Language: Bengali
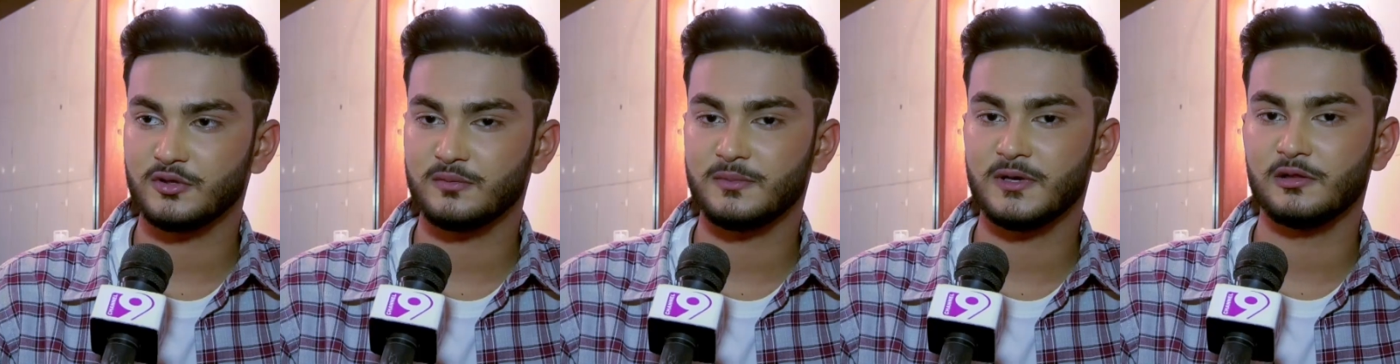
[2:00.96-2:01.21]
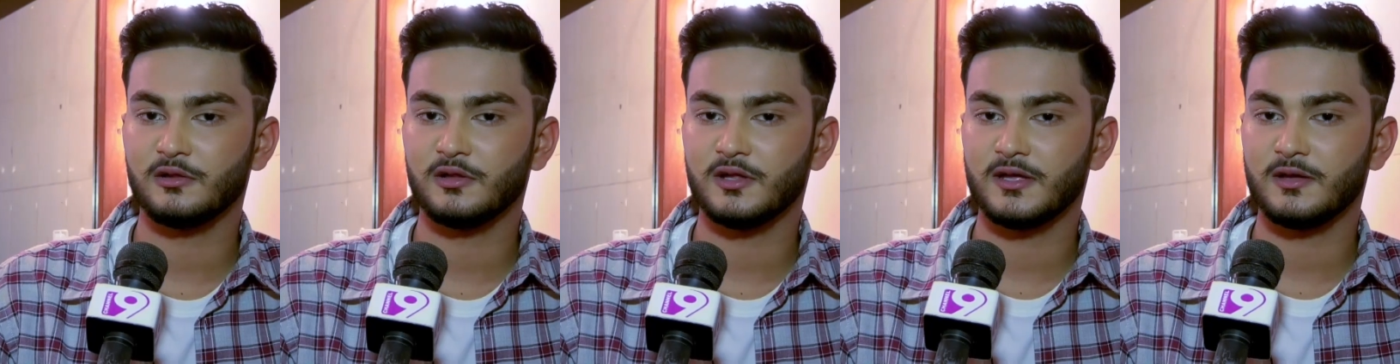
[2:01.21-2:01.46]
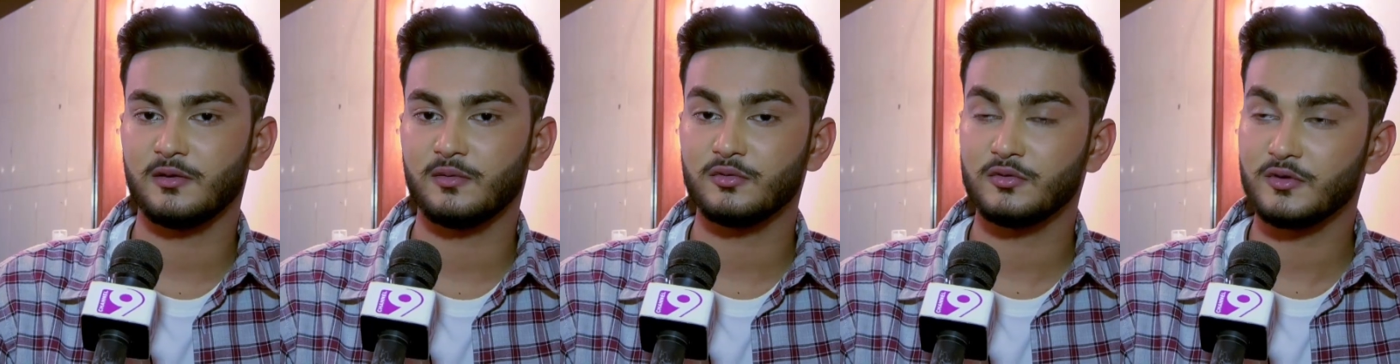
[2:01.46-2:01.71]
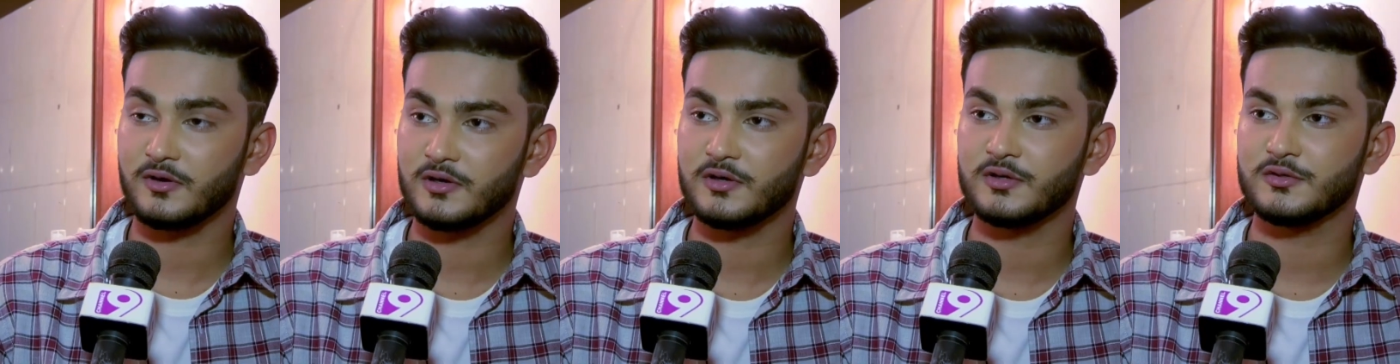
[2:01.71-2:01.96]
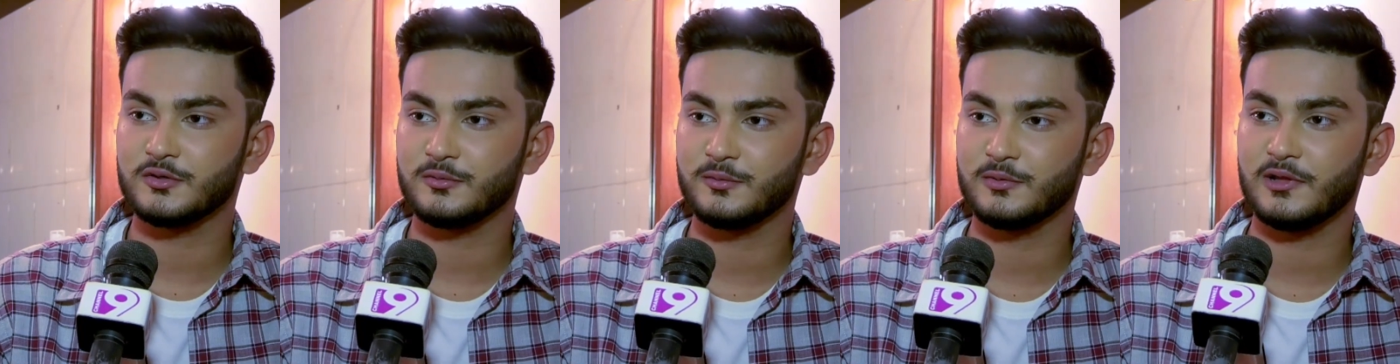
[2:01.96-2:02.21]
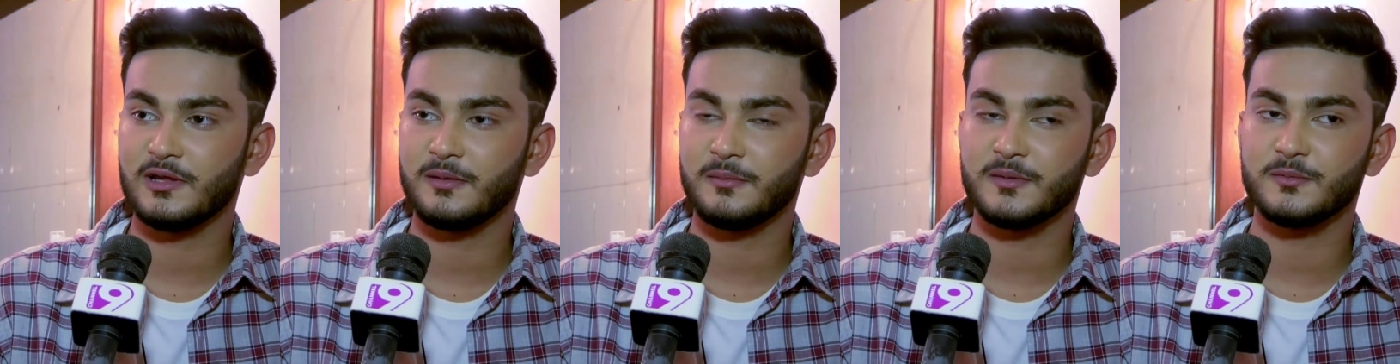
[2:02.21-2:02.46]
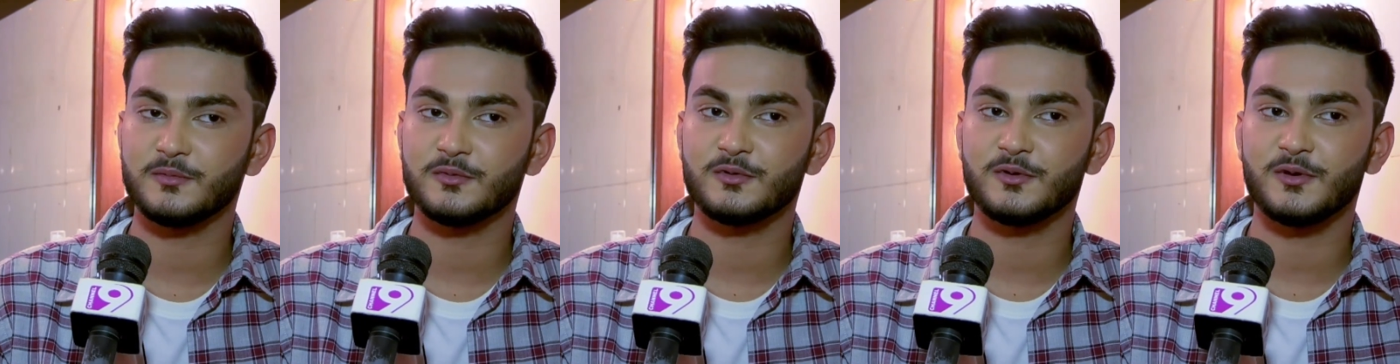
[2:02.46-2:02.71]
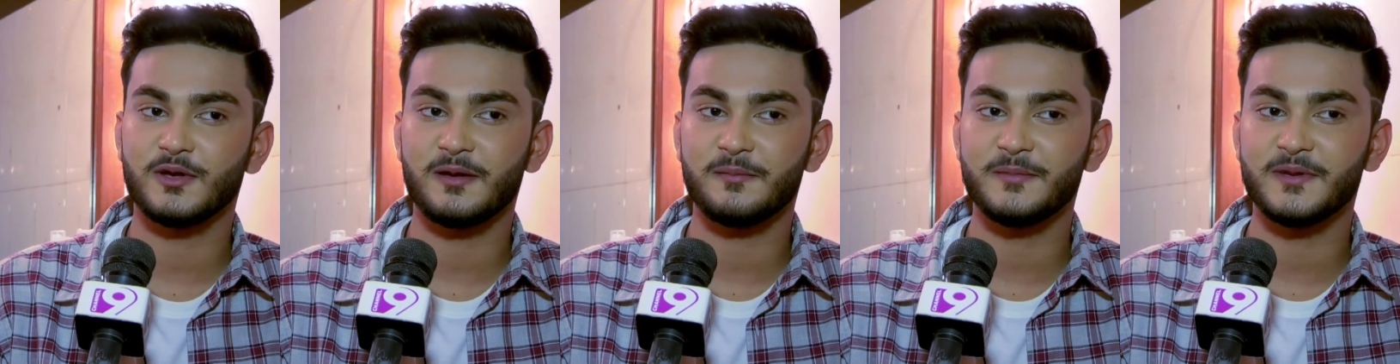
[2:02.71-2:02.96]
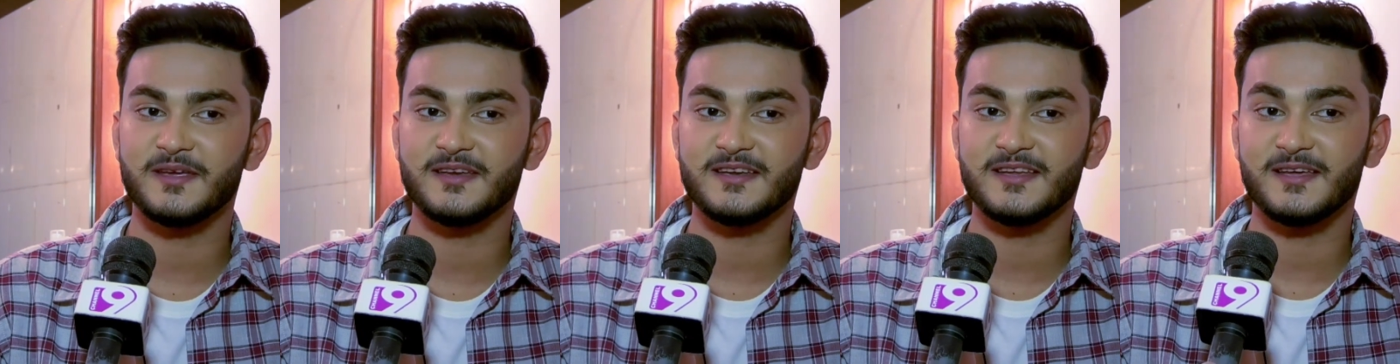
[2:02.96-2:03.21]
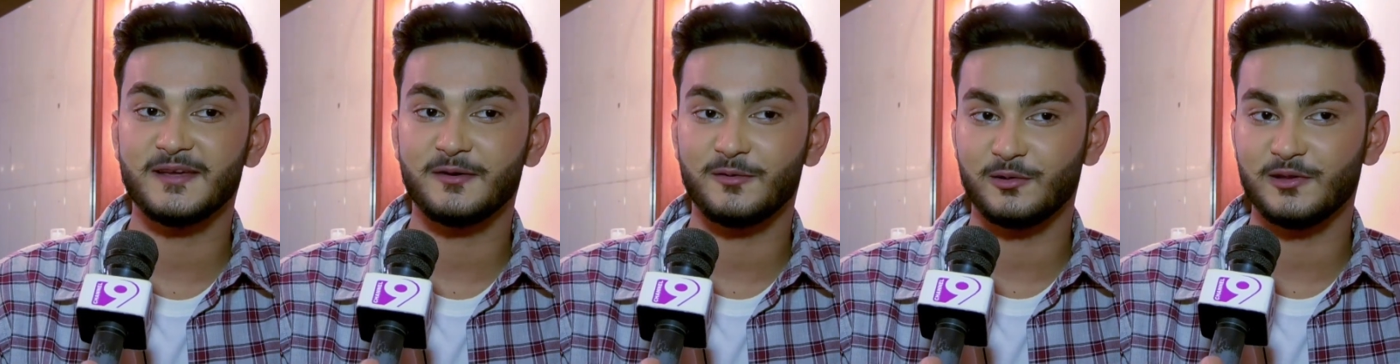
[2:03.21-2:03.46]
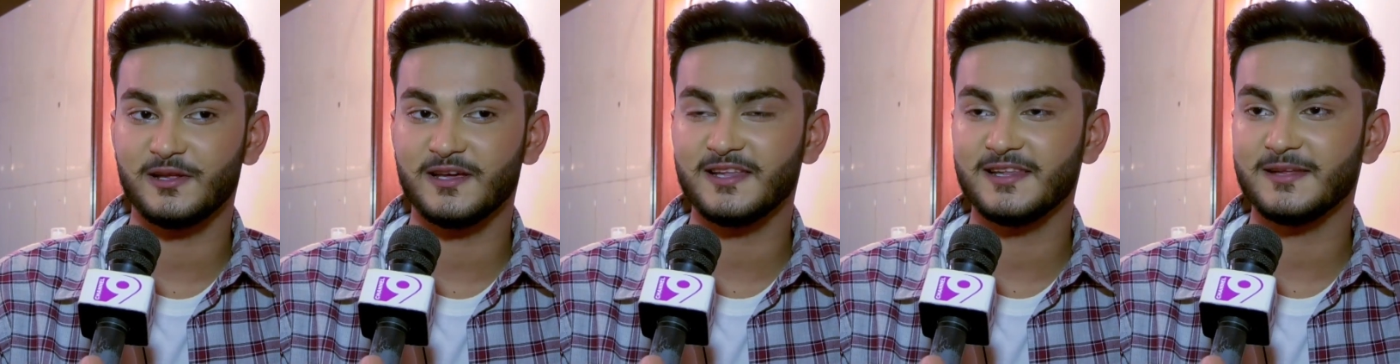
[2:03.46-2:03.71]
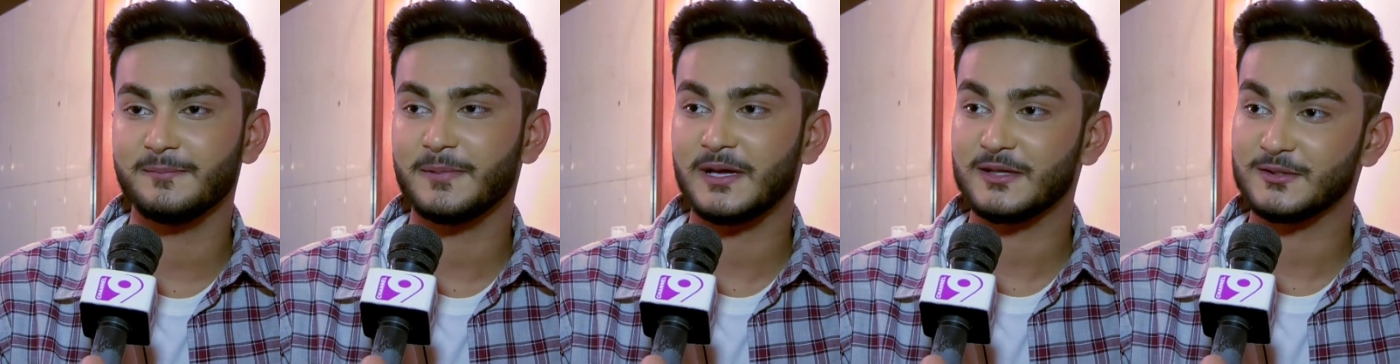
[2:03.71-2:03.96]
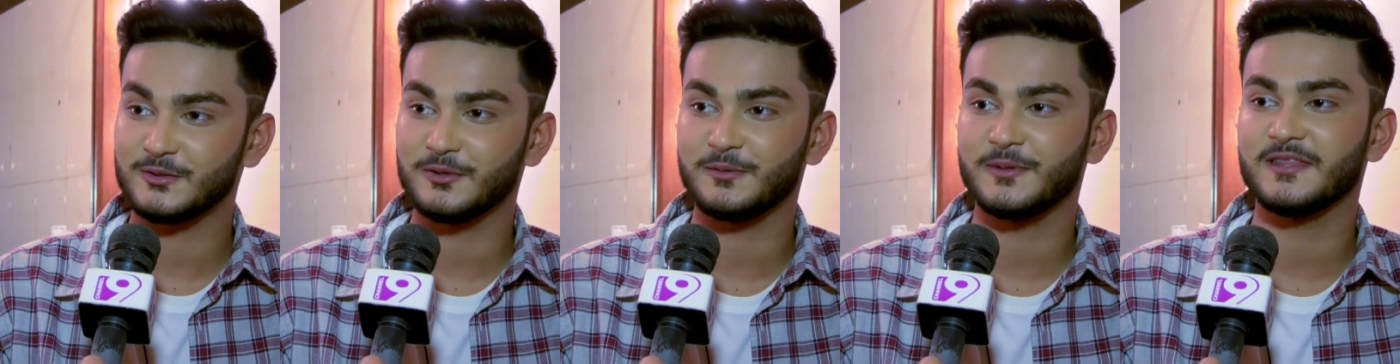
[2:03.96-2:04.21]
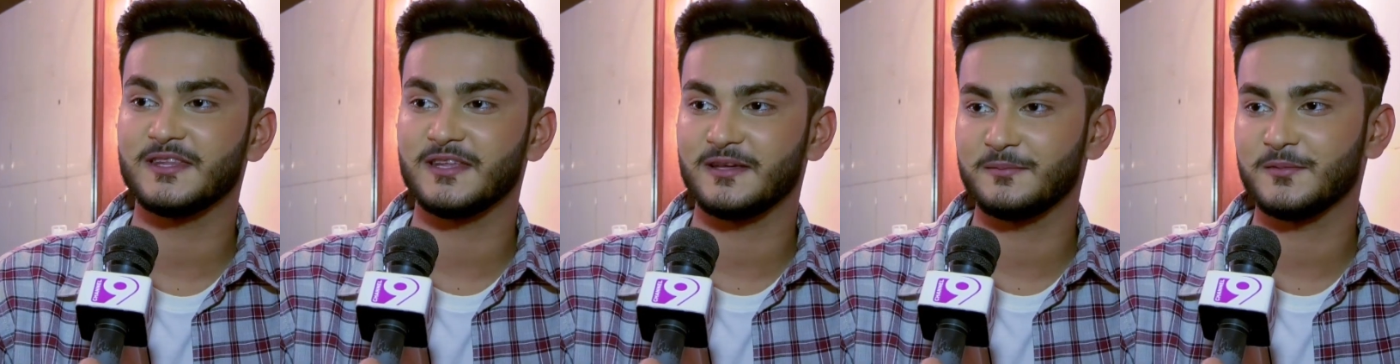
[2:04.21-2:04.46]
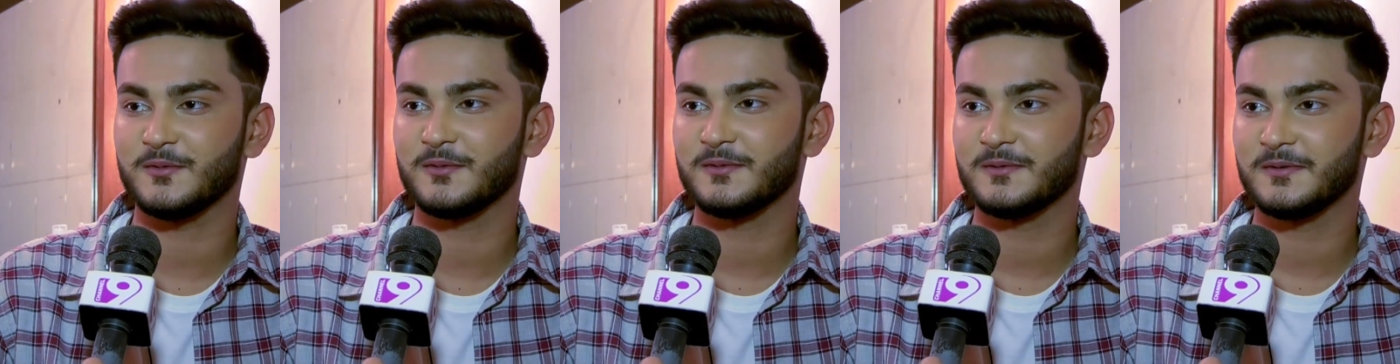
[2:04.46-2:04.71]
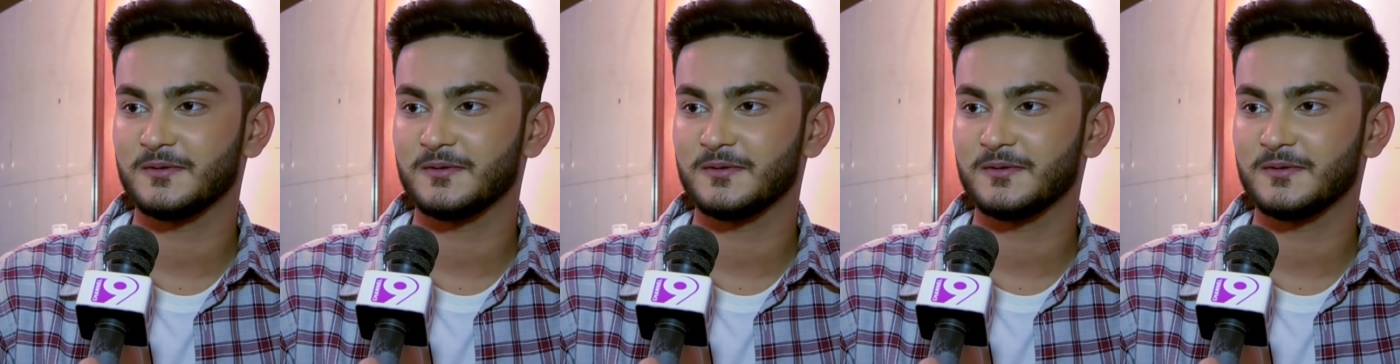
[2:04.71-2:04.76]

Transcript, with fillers: অনেক ভালো লাগে অন্য কারো ছবি বলে আমার মনে হয় আমি এটা হলে গেলে পাঁচ ছবার দেখব